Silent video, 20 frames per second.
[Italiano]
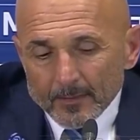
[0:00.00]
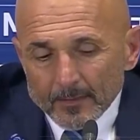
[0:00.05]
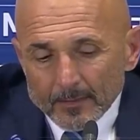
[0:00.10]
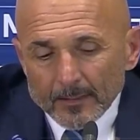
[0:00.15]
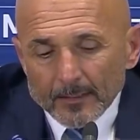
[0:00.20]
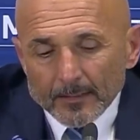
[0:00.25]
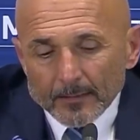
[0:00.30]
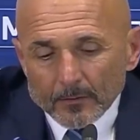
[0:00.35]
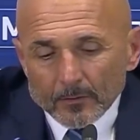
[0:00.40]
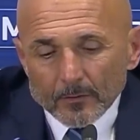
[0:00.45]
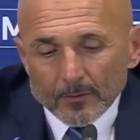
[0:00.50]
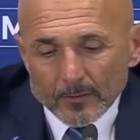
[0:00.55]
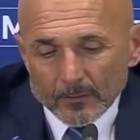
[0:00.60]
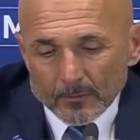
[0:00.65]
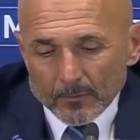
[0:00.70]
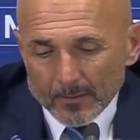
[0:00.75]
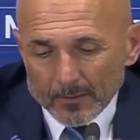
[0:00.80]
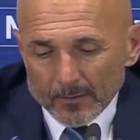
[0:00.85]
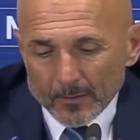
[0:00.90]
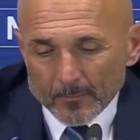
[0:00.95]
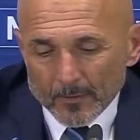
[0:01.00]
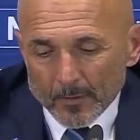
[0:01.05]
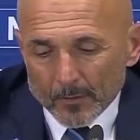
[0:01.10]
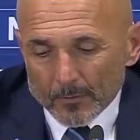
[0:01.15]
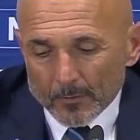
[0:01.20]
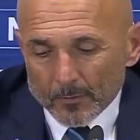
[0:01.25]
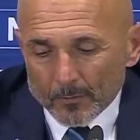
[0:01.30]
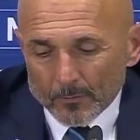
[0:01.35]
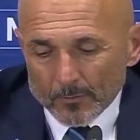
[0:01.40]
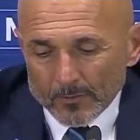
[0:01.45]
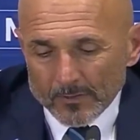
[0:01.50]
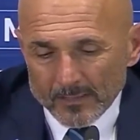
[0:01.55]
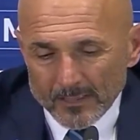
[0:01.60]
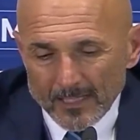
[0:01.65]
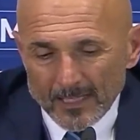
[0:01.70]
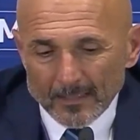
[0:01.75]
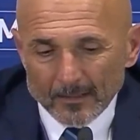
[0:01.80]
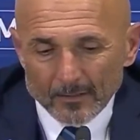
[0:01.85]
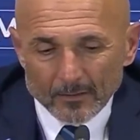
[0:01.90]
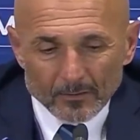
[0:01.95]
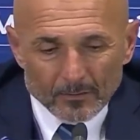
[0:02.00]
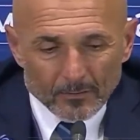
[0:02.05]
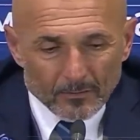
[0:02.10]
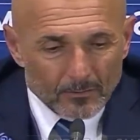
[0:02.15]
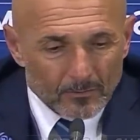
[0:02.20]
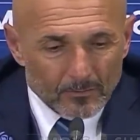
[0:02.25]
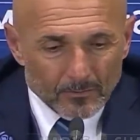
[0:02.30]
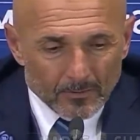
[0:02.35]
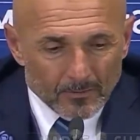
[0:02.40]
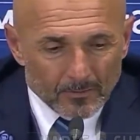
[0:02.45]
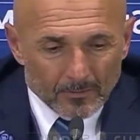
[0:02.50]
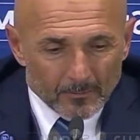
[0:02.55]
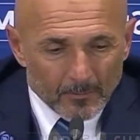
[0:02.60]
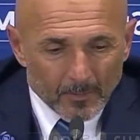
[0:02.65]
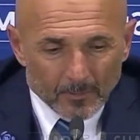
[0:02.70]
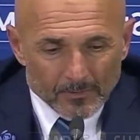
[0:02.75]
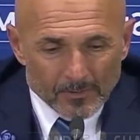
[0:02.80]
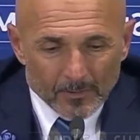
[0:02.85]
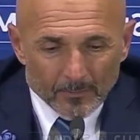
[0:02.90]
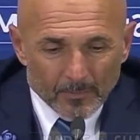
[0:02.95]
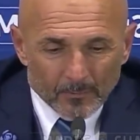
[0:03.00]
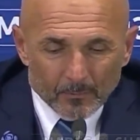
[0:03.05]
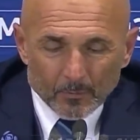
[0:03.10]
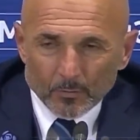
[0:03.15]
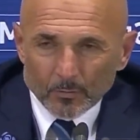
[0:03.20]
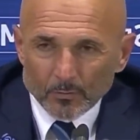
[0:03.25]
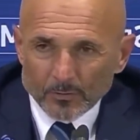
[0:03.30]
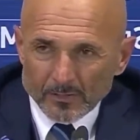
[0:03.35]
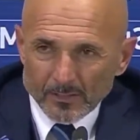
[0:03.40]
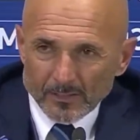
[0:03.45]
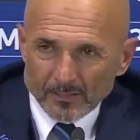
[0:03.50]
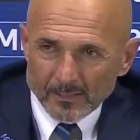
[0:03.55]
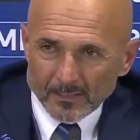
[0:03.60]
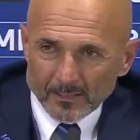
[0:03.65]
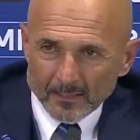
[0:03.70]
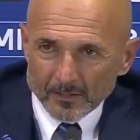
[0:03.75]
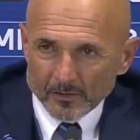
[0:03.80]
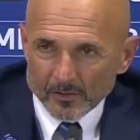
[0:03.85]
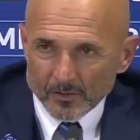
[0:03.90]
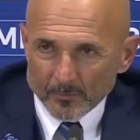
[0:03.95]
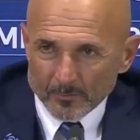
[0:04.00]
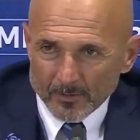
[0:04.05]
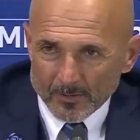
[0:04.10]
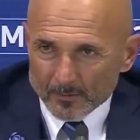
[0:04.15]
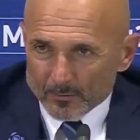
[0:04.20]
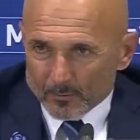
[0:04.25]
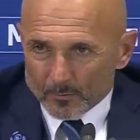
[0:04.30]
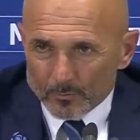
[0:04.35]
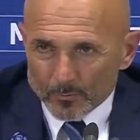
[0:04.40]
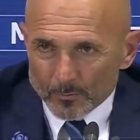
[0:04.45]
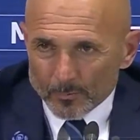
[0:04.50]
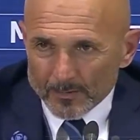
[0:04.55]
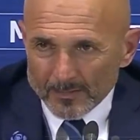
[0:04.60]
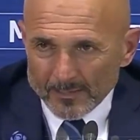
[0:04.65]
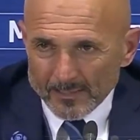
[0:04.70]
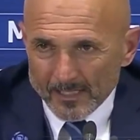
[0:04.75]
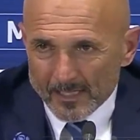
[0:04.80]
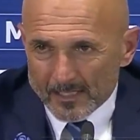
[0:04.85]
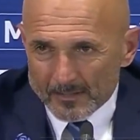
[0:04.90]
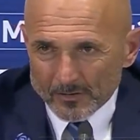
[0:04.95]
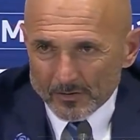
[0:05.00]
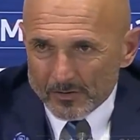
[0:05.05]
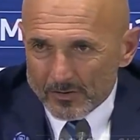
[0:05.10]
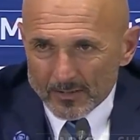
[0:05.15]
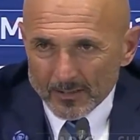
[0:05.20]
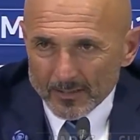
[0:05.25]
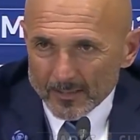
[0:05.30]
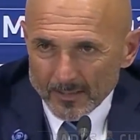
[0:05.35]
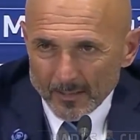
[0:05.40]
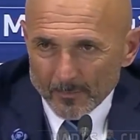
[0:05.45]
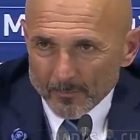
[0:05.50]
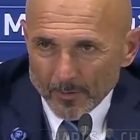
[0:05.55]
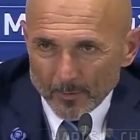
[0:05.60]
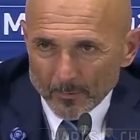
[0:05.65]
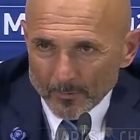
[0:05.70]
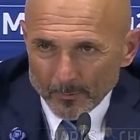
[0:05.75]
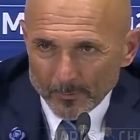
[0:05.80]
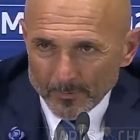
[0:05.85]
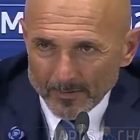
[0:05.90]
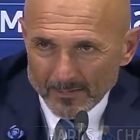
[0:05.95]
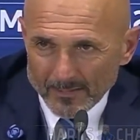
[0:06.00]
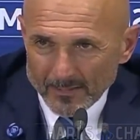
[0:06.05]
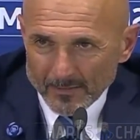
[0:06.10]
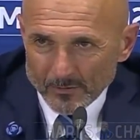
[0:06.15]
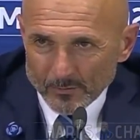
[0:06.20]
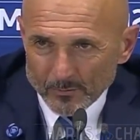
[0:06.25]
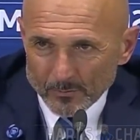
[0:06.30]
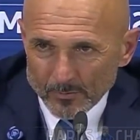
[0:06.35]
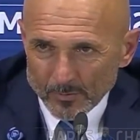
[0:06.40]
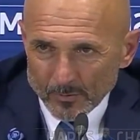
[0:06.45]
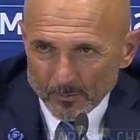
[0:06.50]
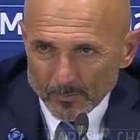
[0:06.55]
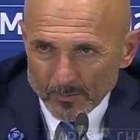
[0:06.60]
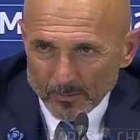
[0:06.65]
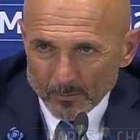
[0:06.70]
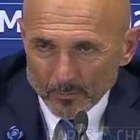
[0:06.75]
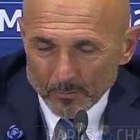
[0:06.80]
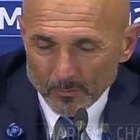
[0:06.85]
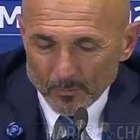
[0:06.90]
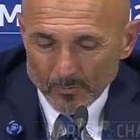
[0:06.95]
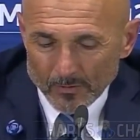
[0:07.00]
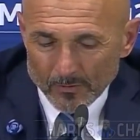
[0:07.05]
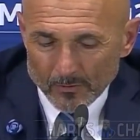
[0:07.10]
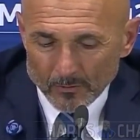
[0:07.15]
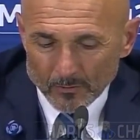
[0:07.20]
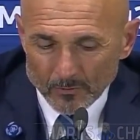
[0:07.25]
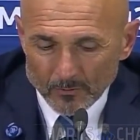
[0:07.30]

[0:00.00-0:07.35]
E noi quando abbiamo riconquistato abbiamo sempre avuto lo stesso atteggiamento, due passaggi e l'abbiamo ripersa subito, per cui questo